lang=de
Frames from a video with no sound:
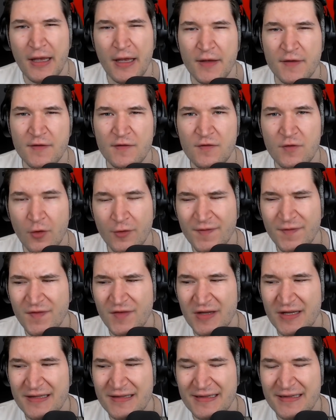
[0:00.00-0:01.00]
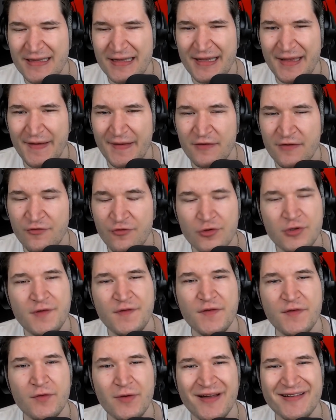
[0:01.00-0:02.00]
sondern es fühlt
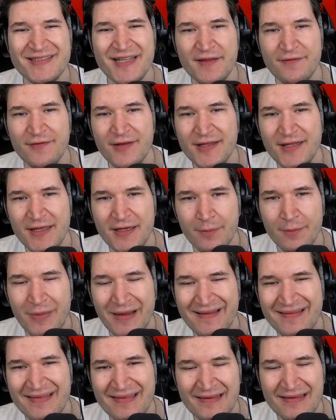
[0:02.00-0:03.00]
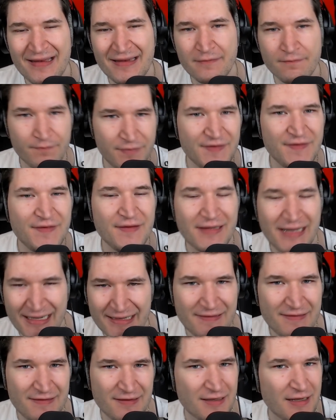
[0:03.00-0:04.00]
sich so an, als wäre jeder Panzer ein bisschen
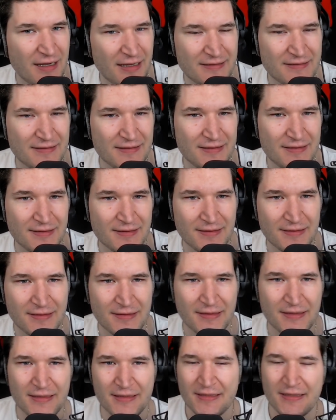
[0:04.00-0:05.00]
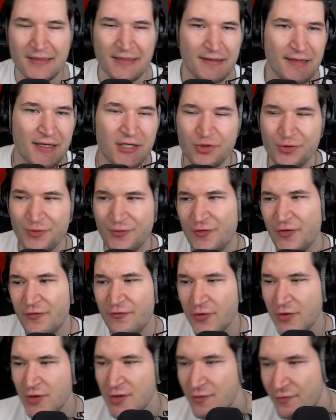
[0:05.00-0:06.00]
einzigartig. Der Stufe
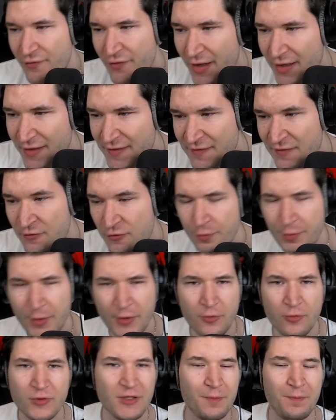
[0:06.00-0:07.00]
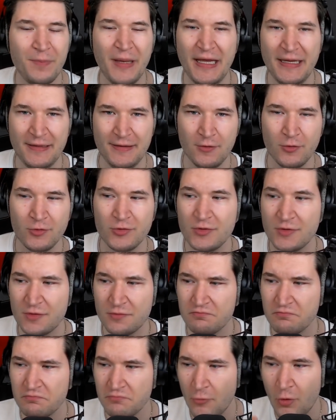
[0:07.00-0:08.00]
5er, super gute Pennen und
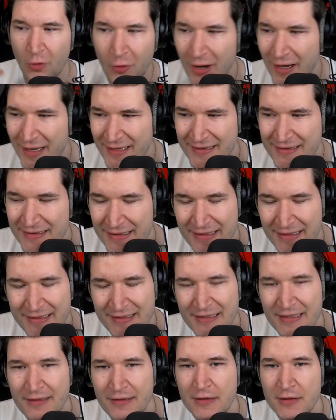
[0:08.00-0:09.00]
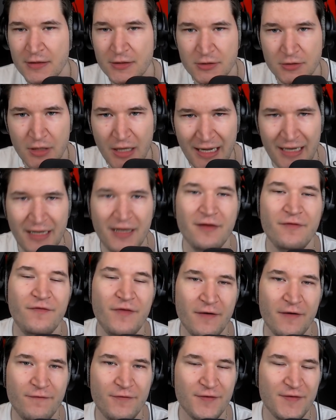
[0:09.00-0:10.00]
ordentliche
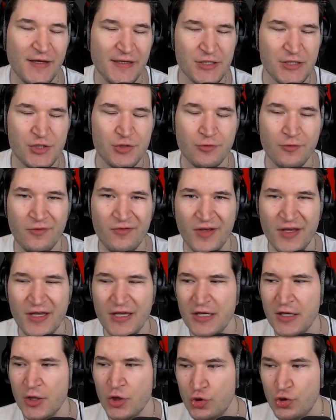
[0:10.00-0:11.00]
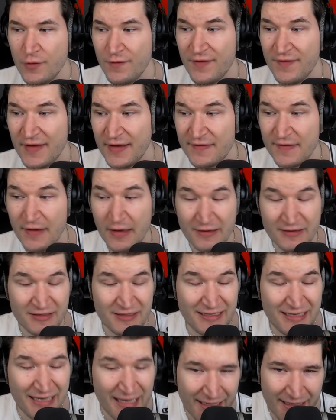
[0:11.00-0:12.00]
Alpha für seine Stufe. Stufe 6er,
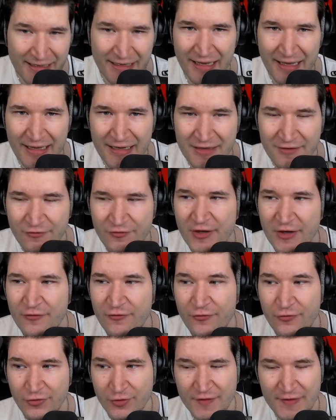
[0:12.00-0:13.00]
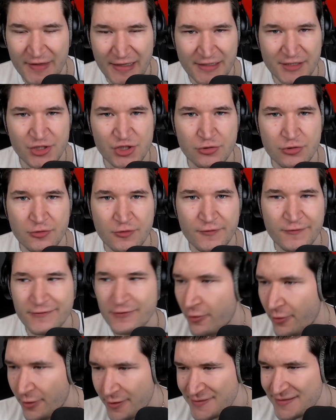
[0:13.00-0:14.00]
geiler Alpha für seine
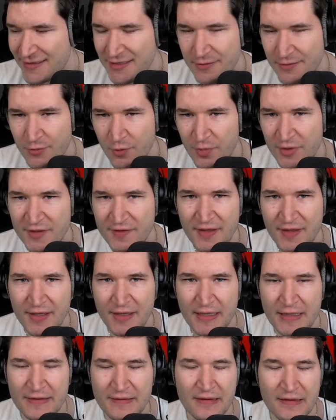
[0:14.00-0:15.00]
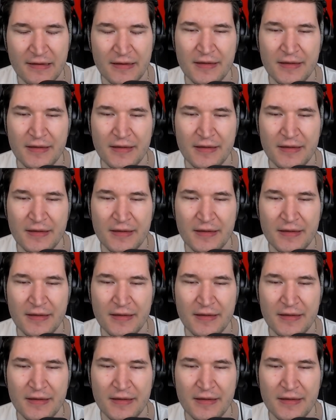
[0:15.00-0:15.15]
Stufe, ordentliche Mobilität,